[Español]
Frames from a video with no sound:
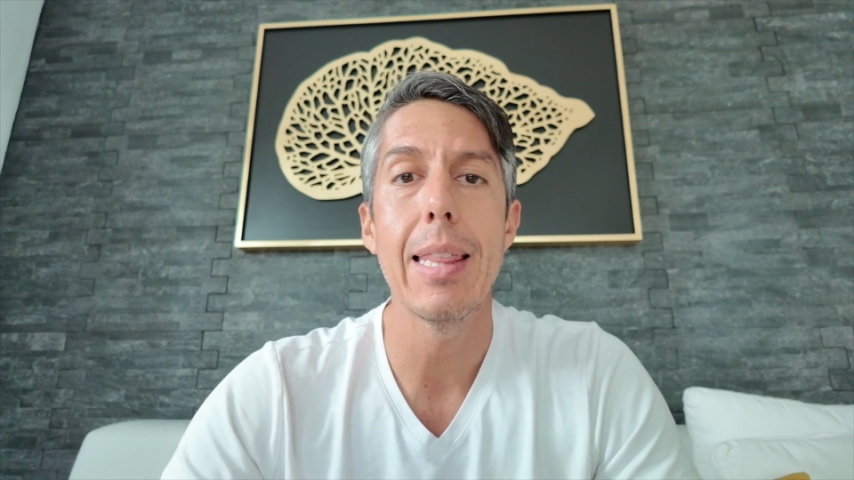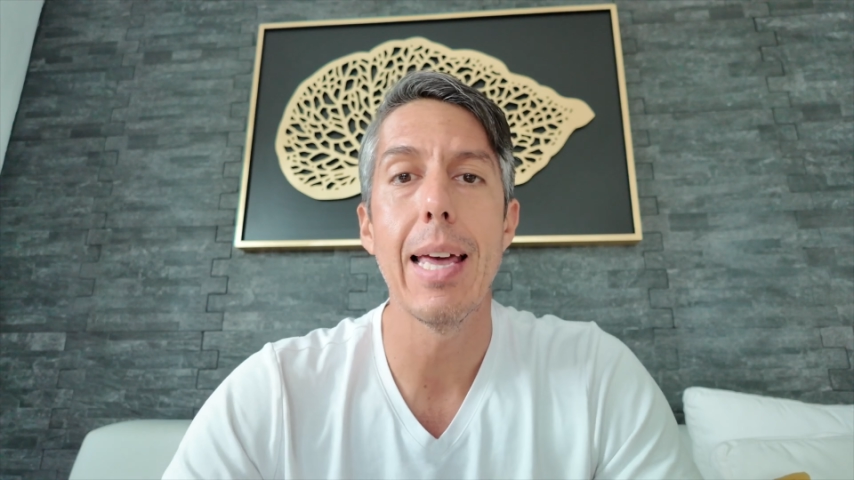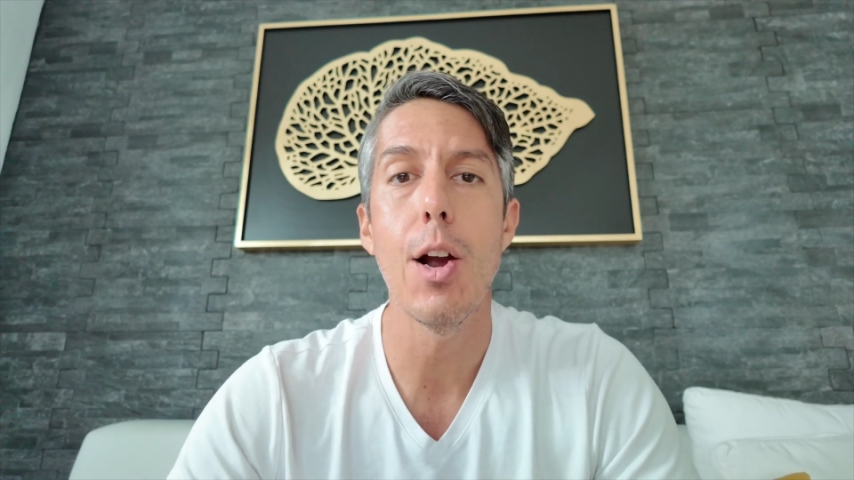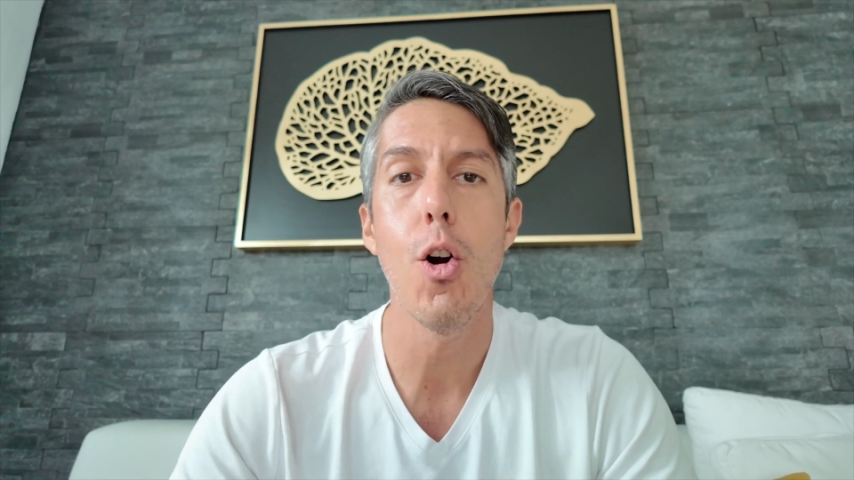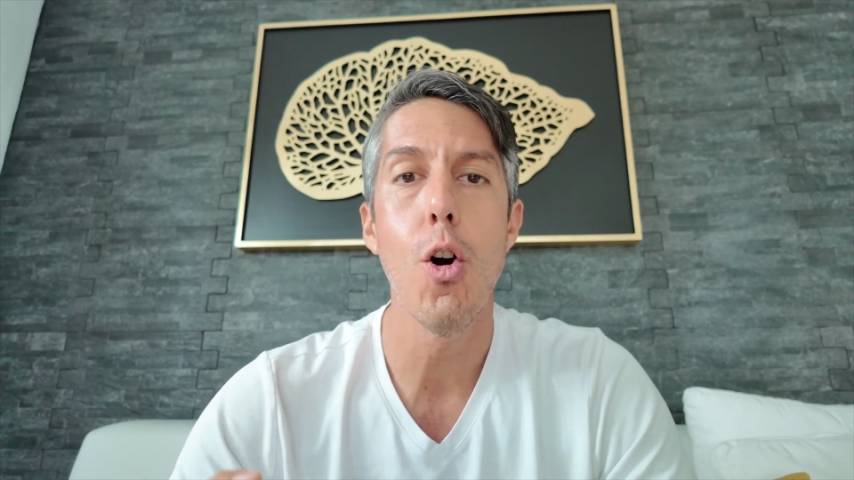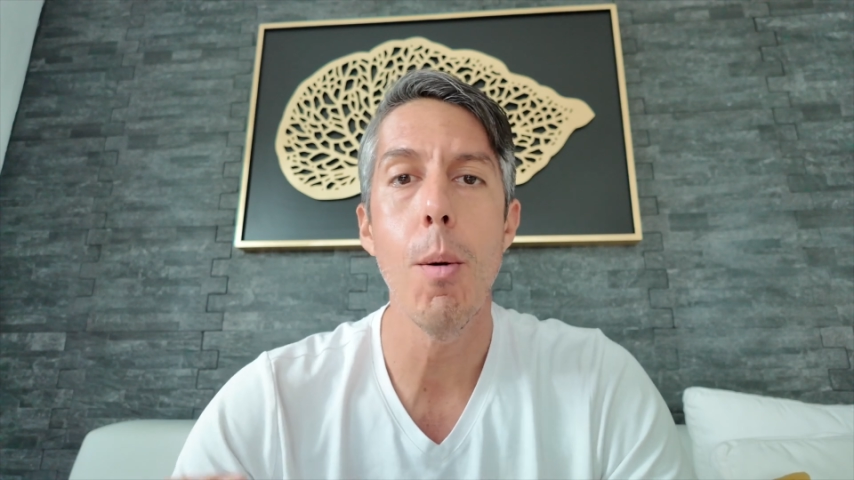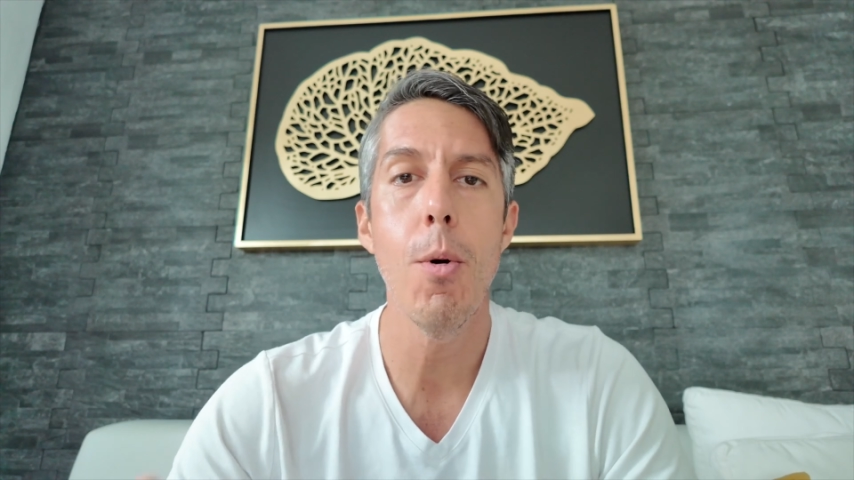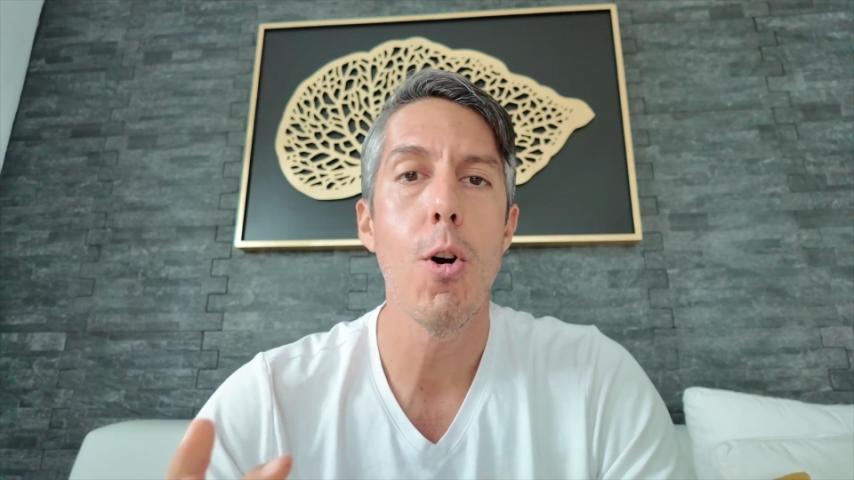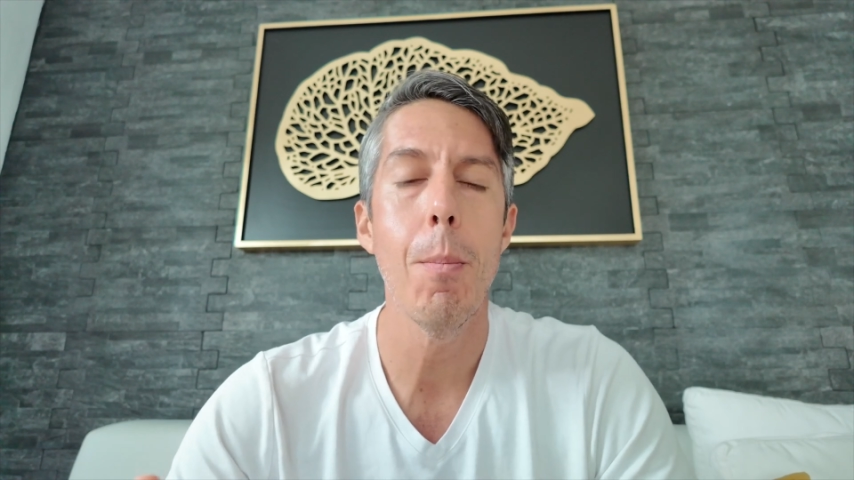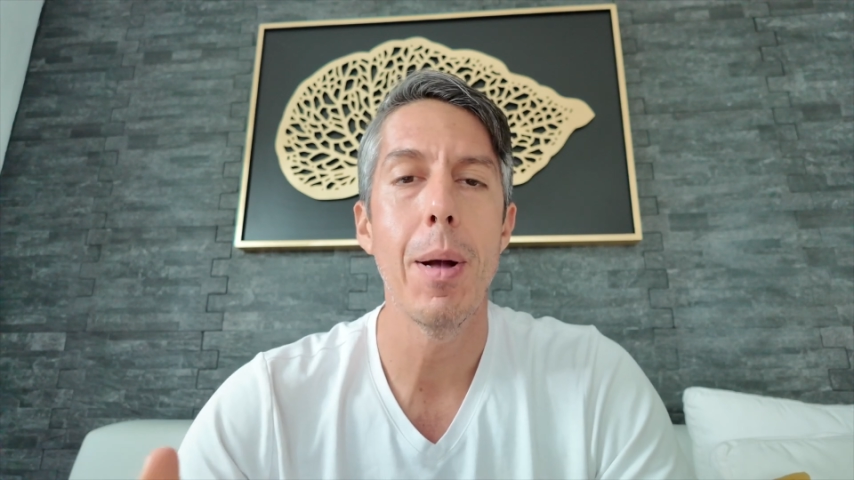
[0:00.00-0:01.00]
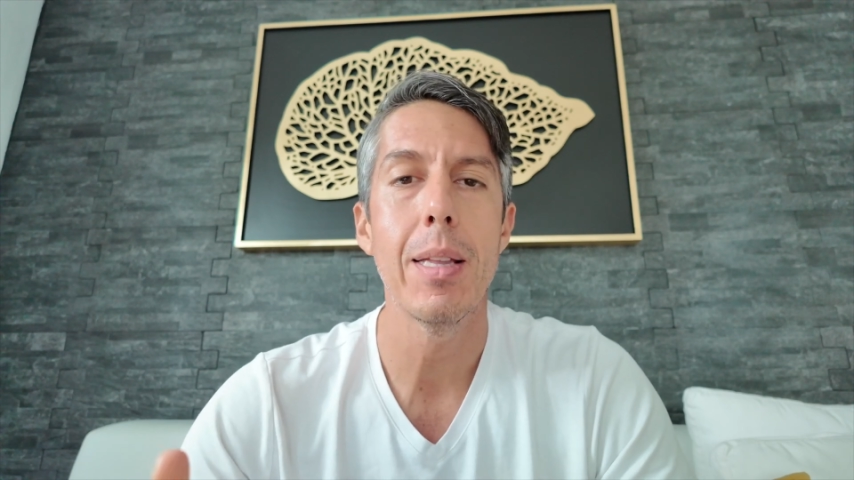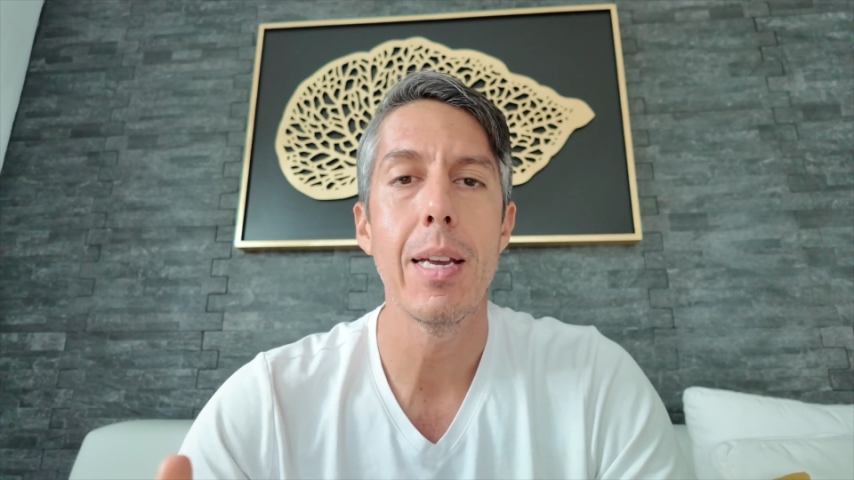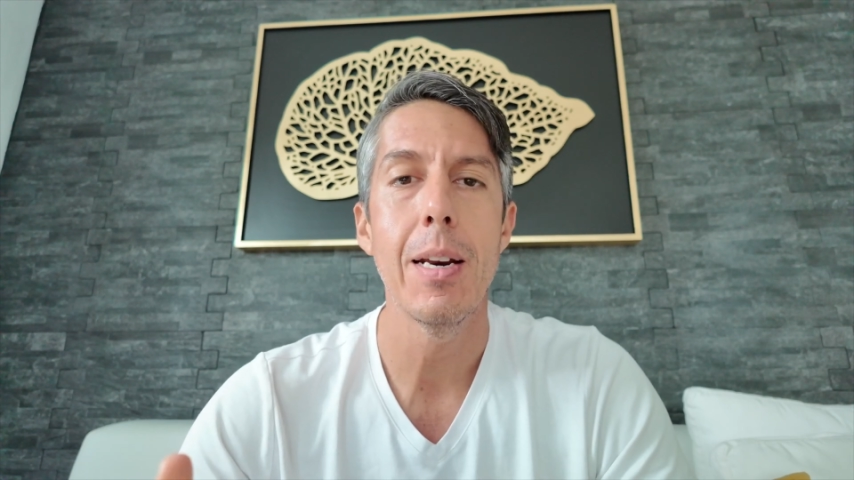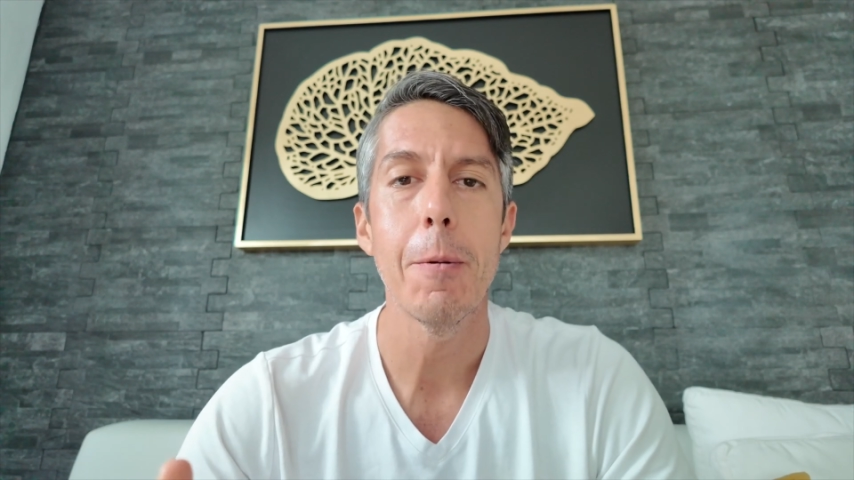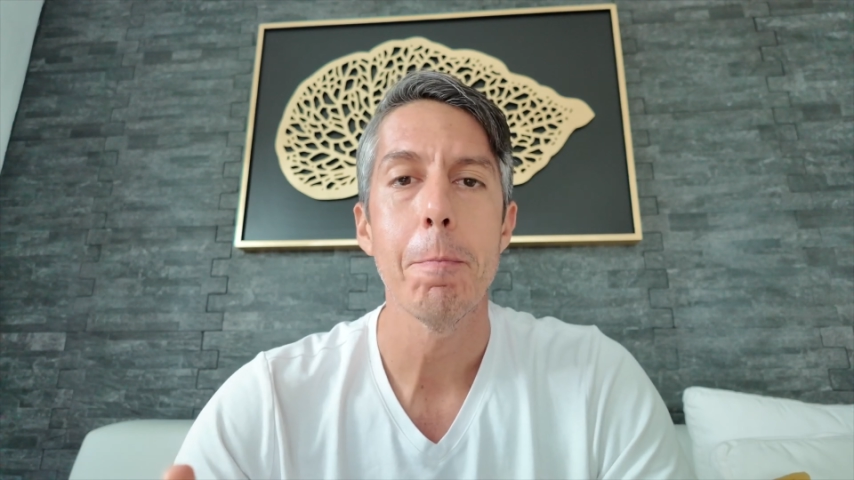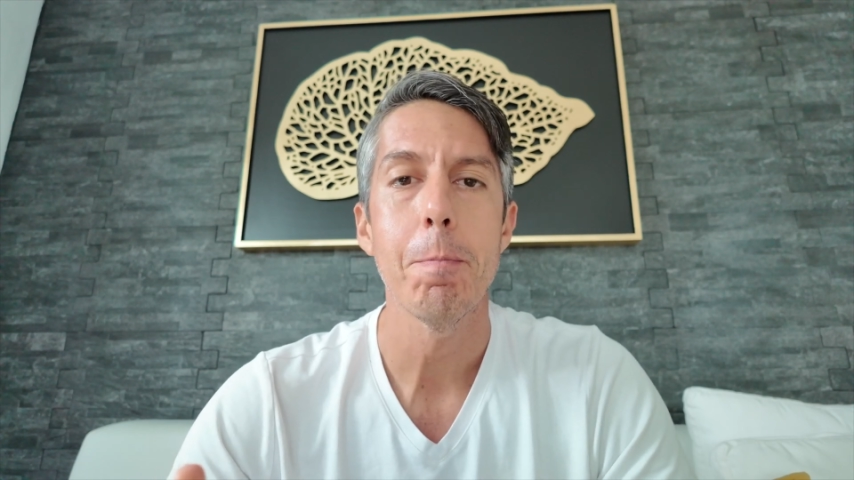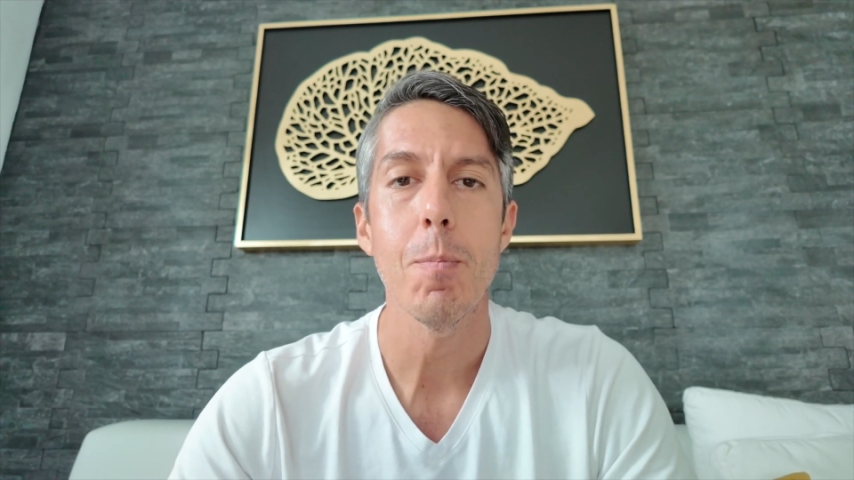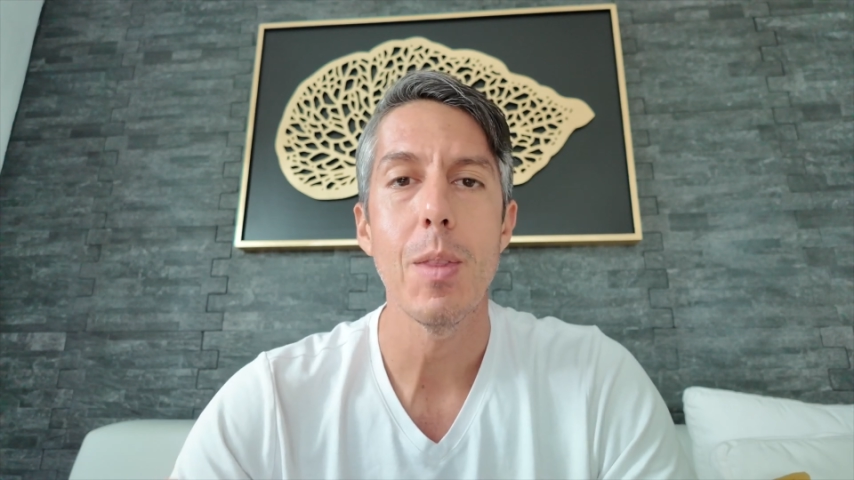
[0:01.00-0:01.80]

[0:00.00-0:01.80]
de cómo combatir